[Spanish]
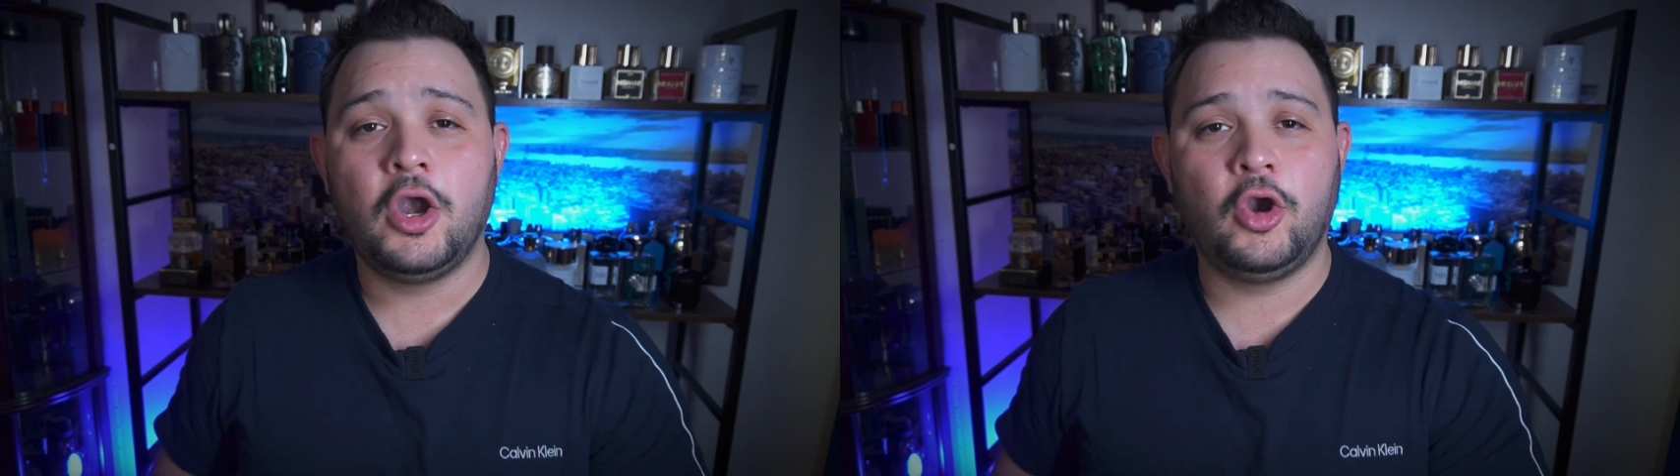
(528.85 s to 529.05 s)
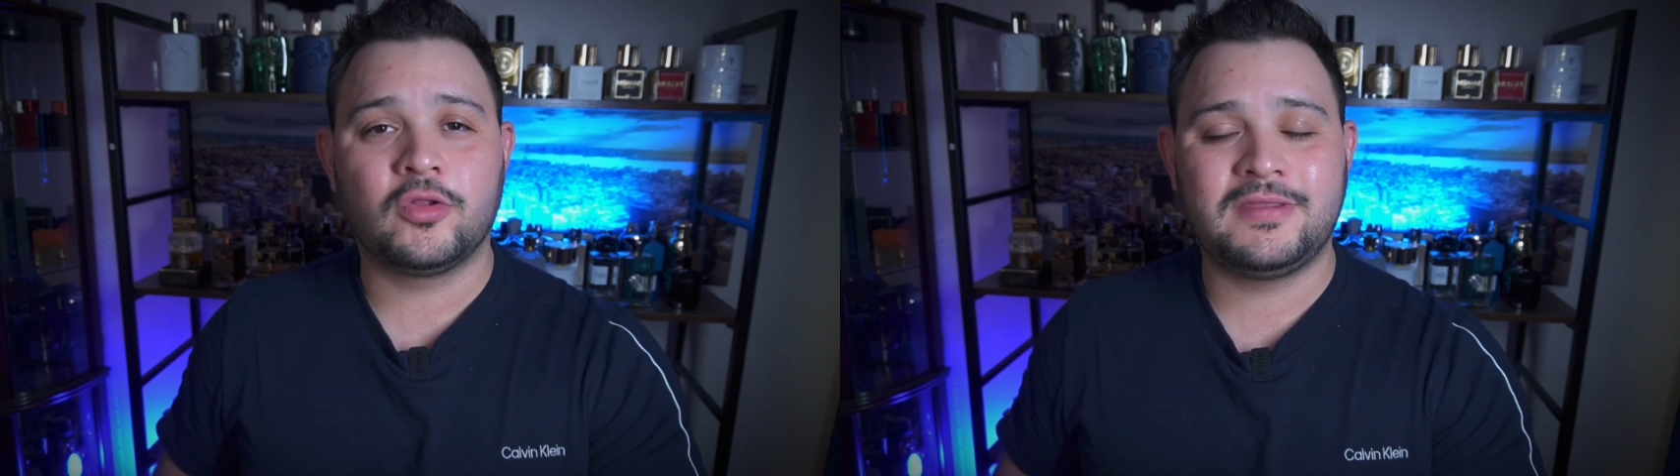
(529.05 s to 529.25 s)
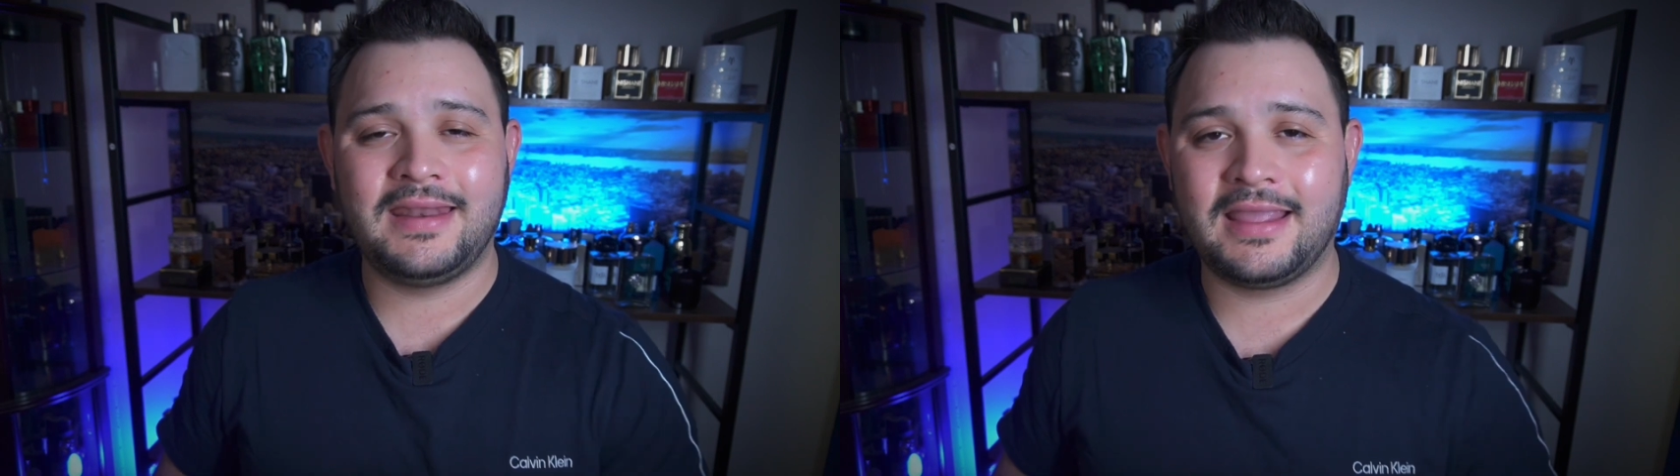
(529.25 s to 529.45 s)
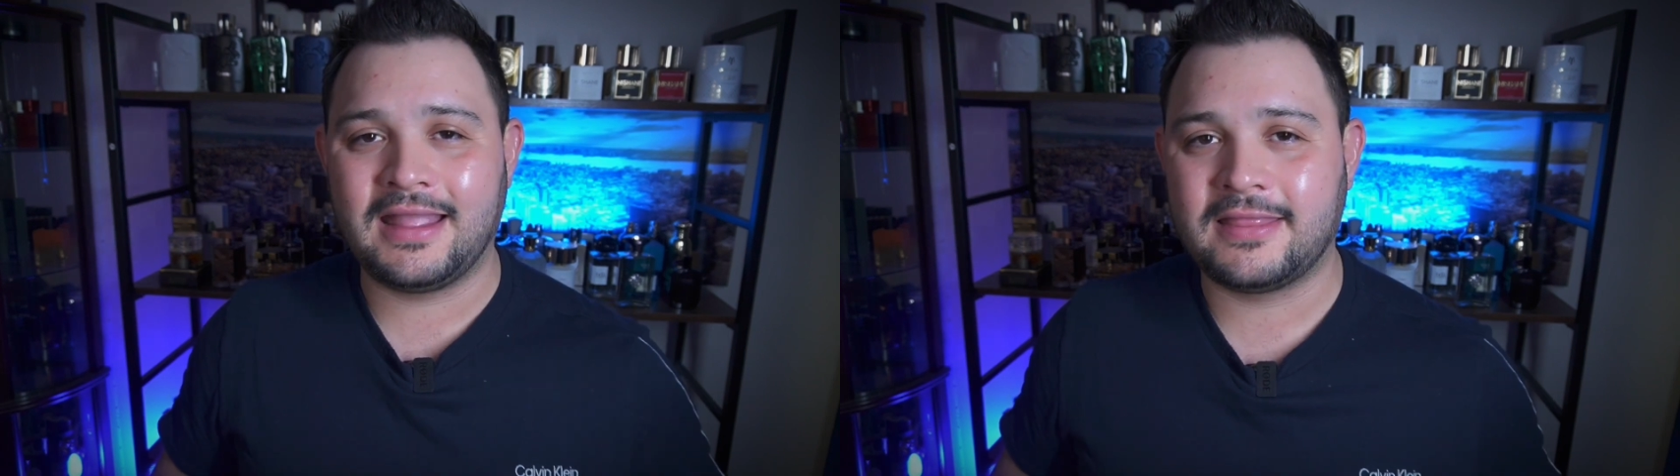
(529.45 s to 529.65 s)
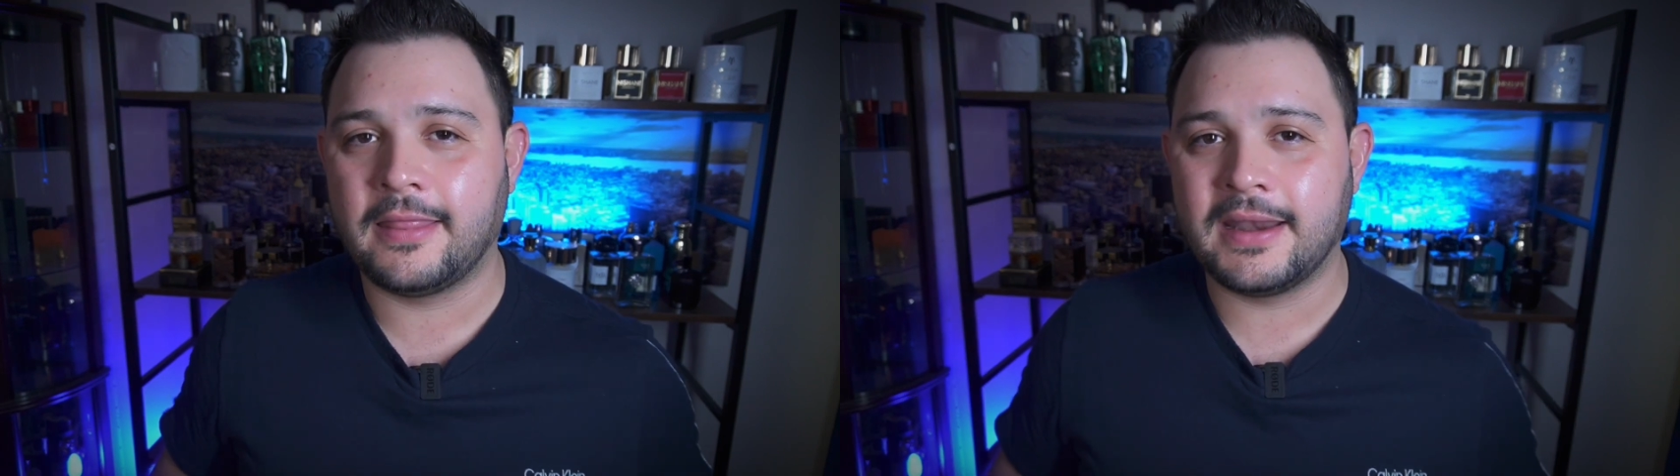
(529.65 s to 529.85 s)
lo tienen
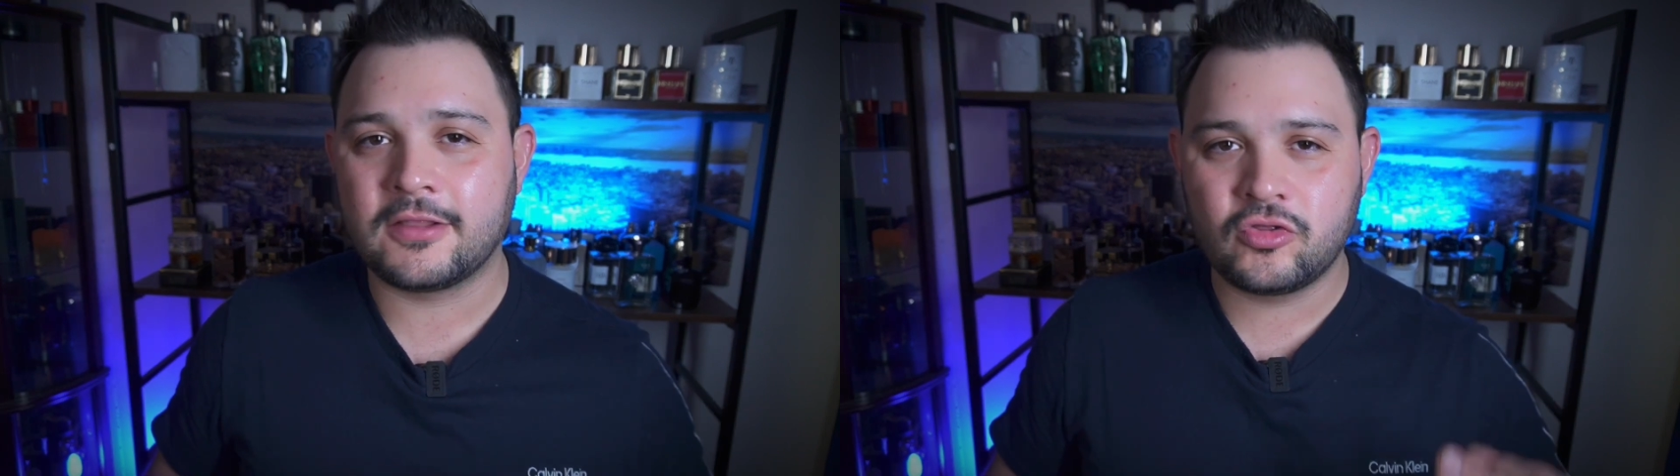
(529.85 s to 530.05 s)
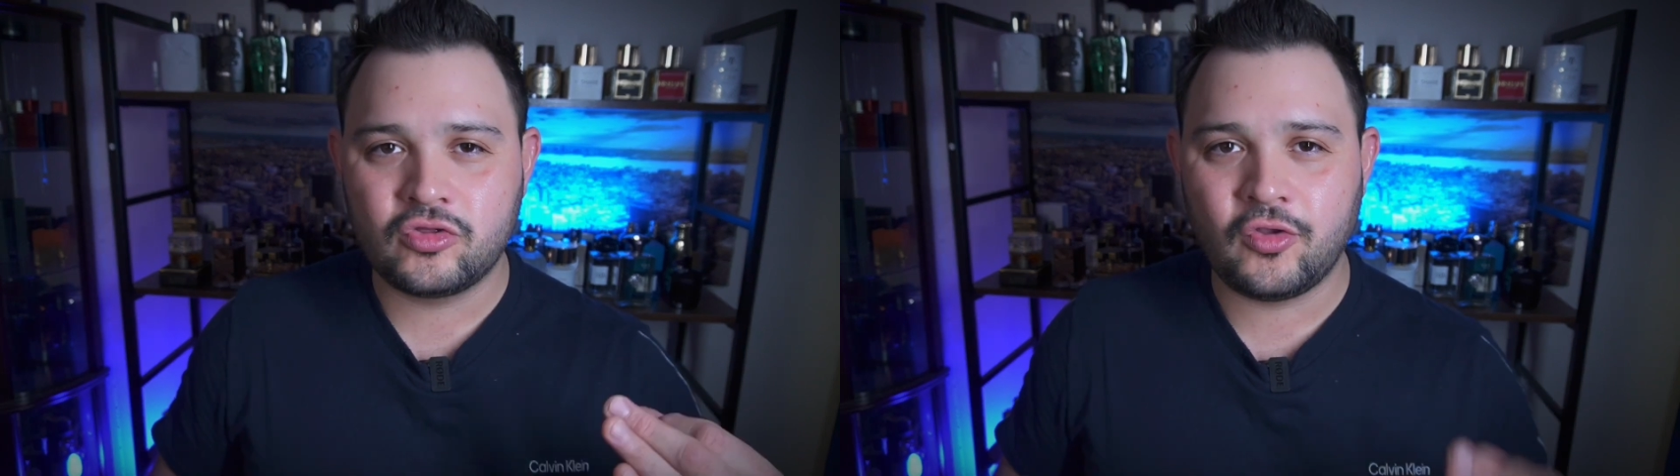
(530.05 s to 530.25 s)
que tener